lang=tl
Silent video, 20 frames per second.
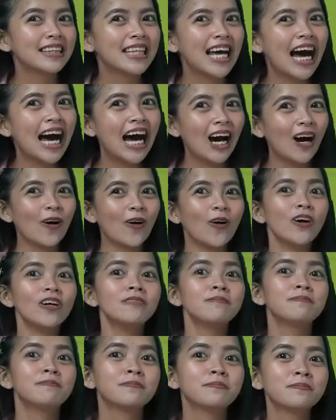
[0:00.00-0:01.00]

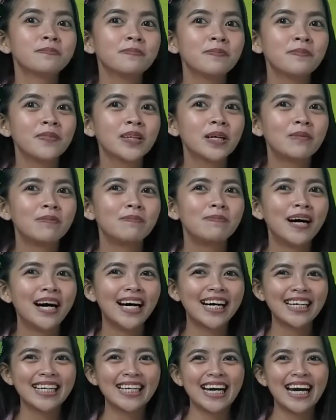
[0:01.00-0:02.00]
tao,
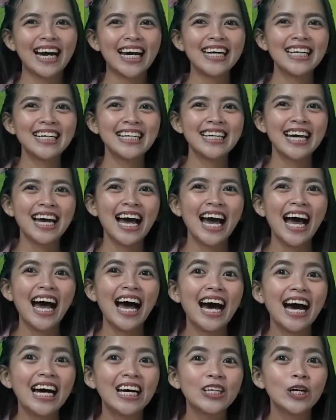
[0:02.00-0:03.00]
bagay,
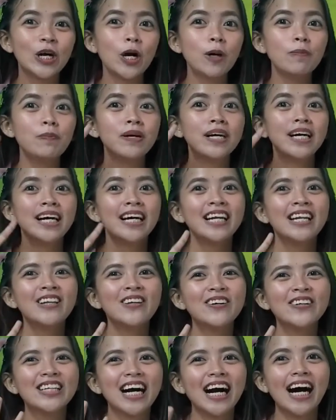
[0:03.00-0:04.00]
hayop,
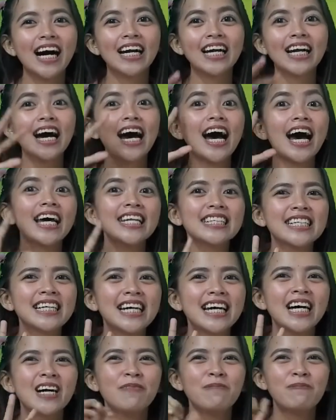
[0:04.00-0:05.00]
lugar at
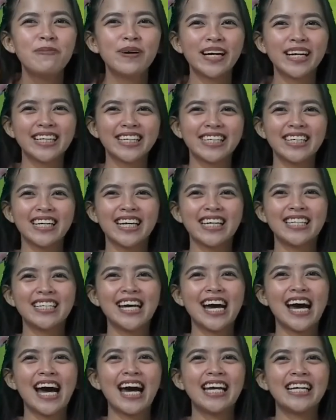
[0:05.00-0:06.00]

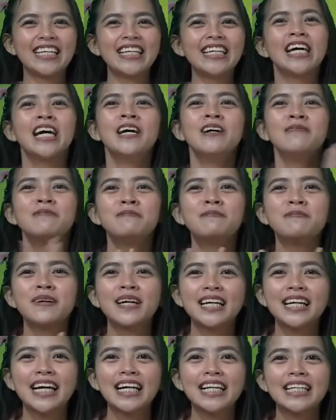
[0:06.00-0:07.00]
pangyayari.
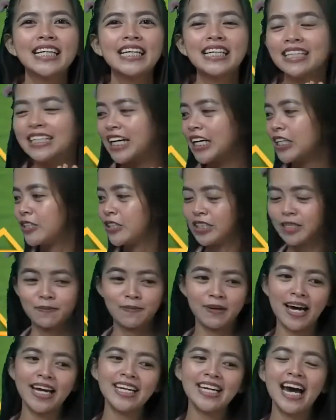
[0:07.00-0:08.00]
Magaling! Ngayon
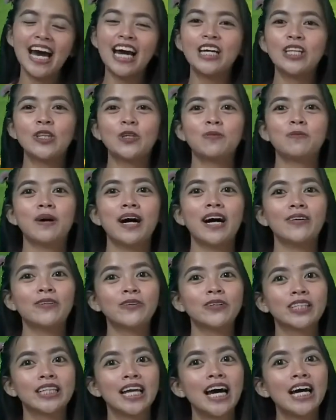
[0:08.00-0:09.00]
naman ay
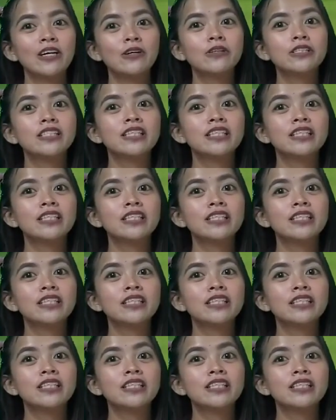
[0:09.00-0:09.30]
dumako tayo